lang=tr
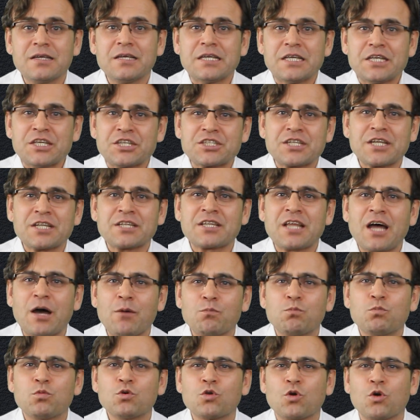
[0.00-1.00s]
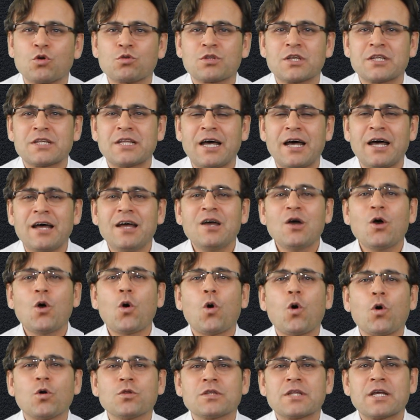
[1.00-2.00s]
İşte tam bu noktada
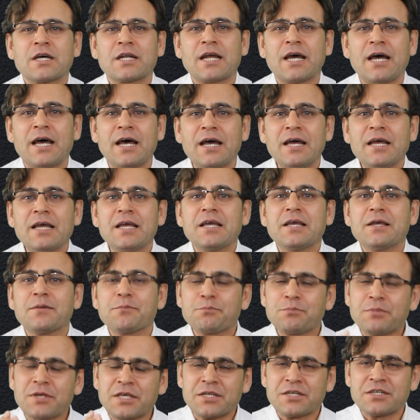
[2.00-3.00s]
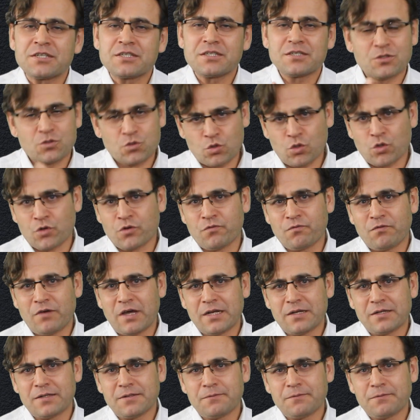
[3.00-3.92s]
onlara bir sorun var.